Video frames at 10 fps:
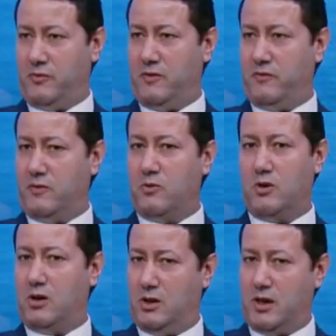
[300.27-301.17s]
طفيف
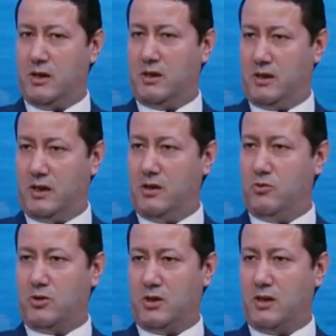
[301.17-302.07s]
هو اه يعني اتسجل
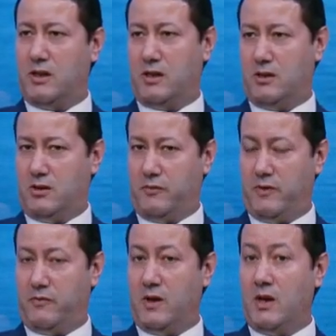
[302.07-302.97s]
وتراصد لكن
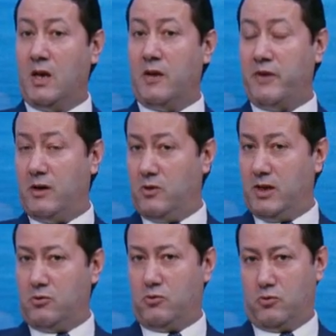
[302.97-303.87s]
طفيف في
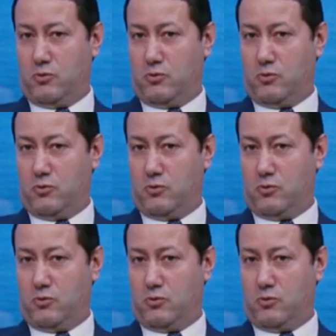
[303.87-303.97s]
اوقات